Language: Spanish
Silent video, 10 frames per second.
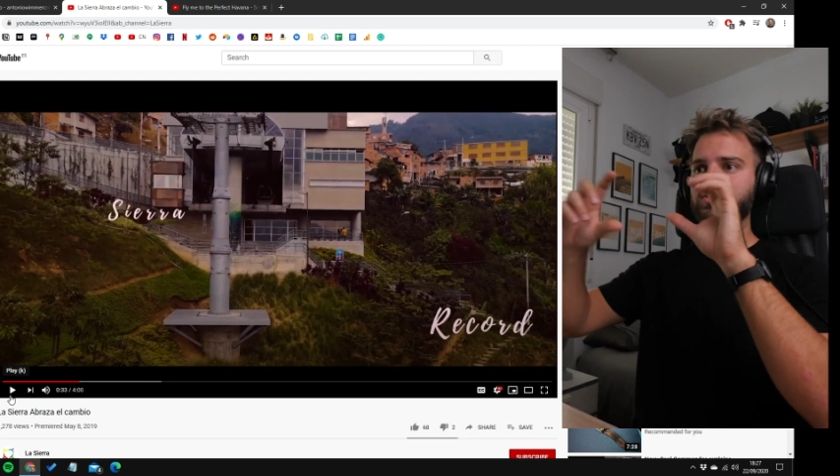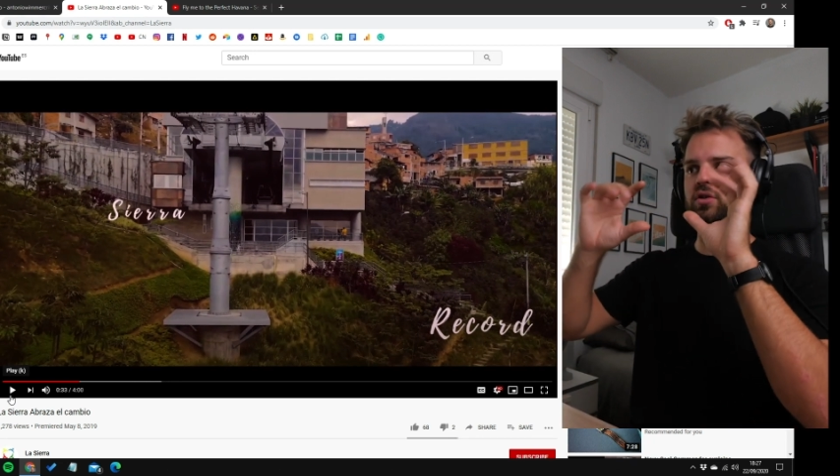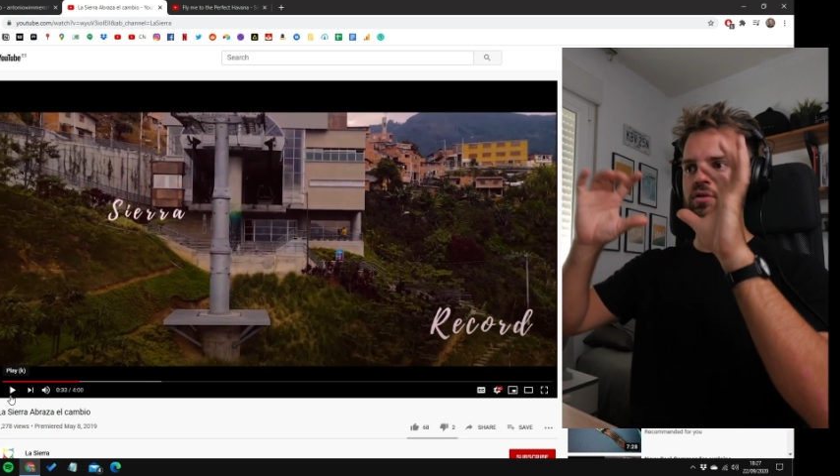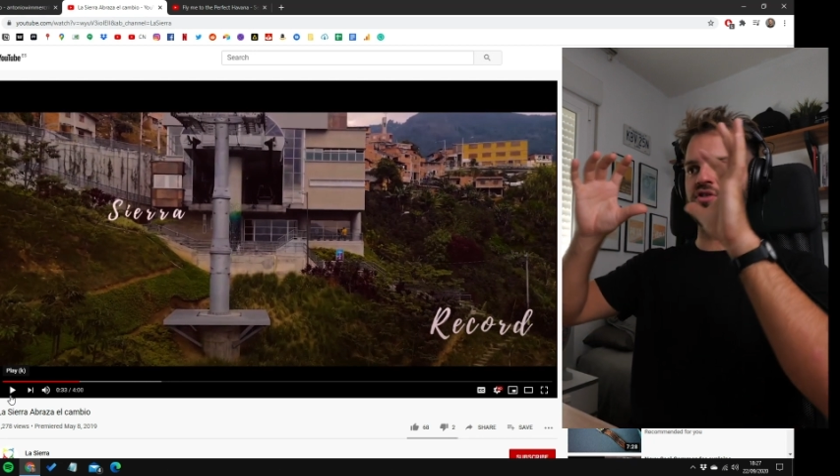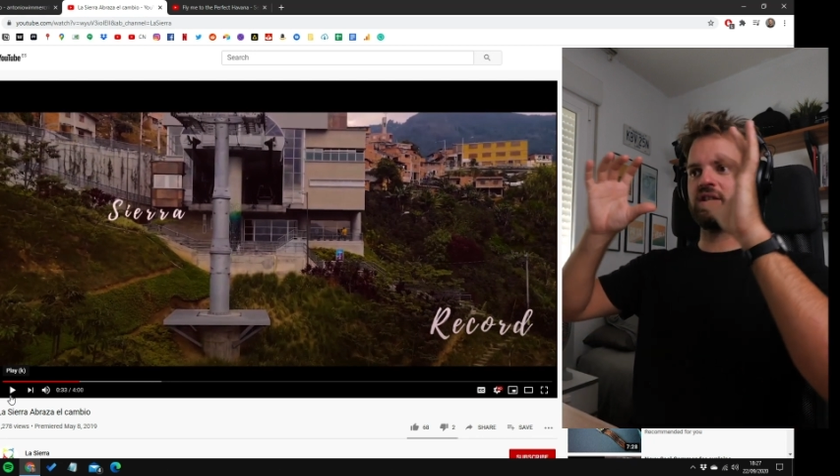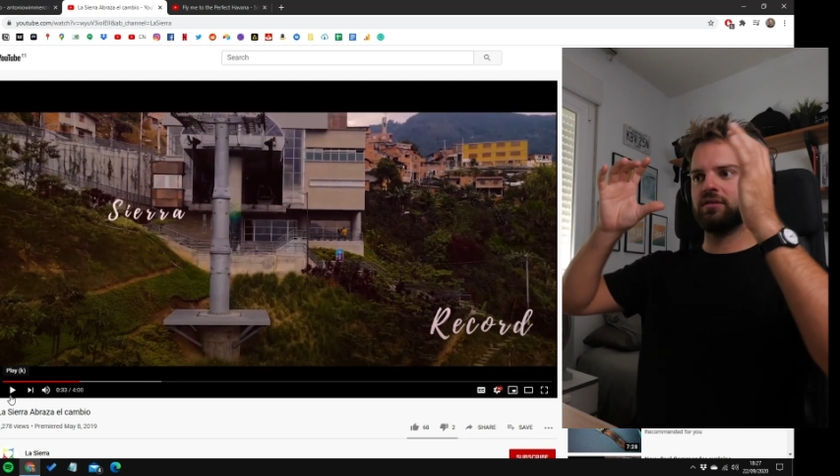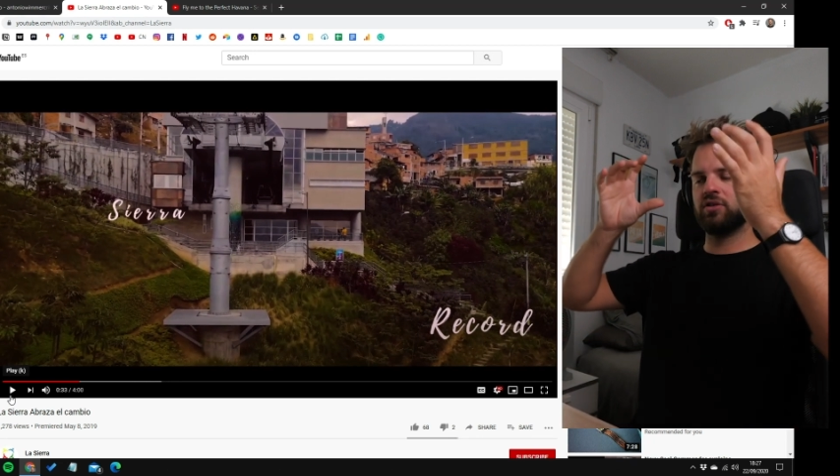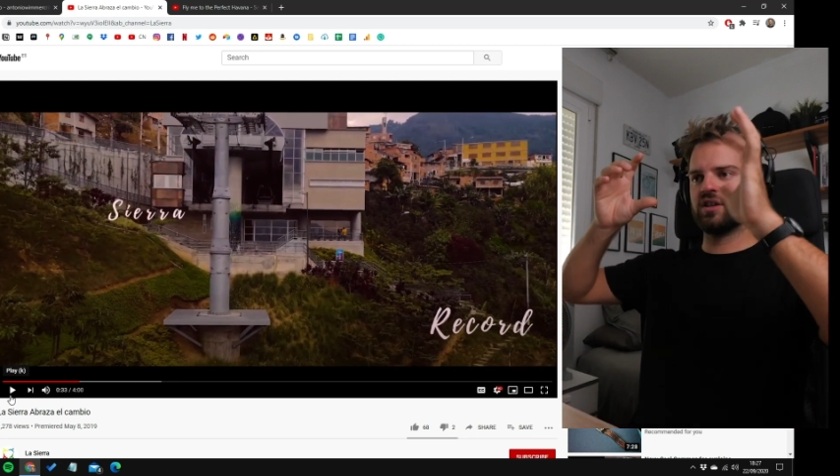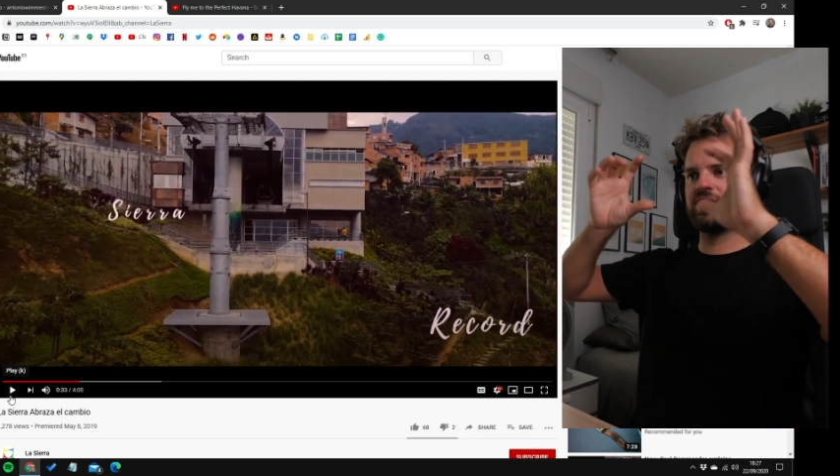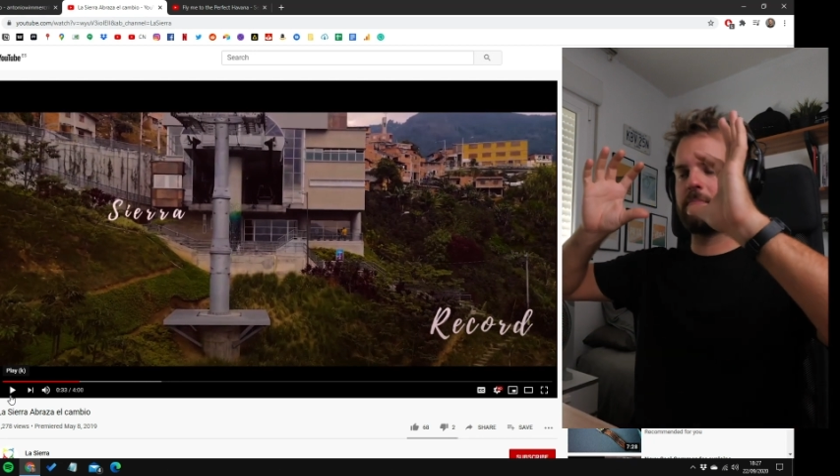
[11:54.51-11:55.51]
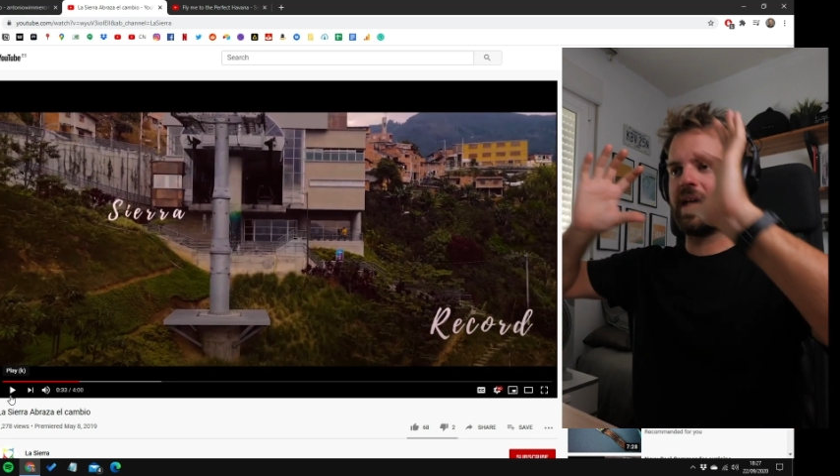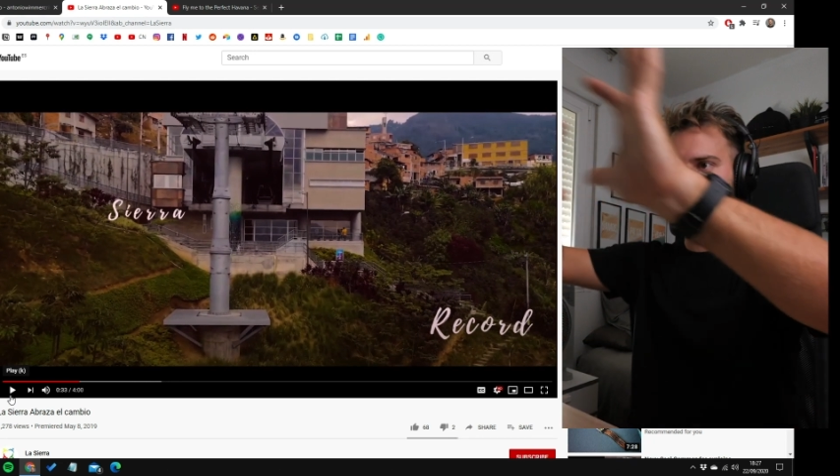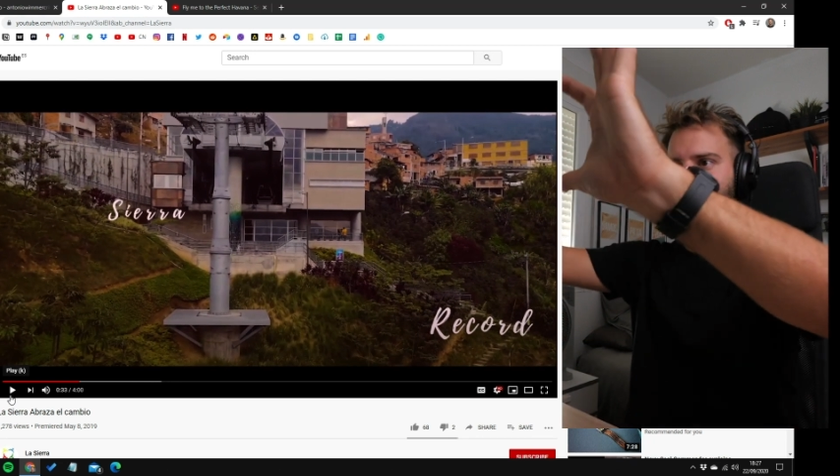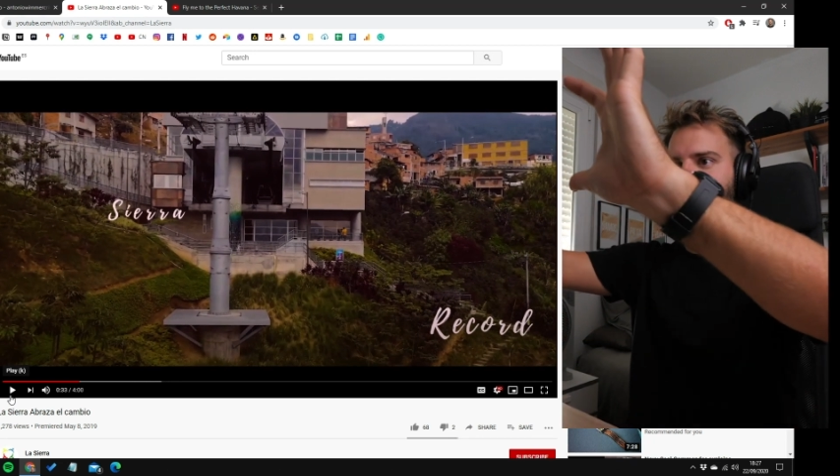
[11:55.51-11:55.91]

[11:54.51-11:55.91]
sino no sé, no sé si pegaste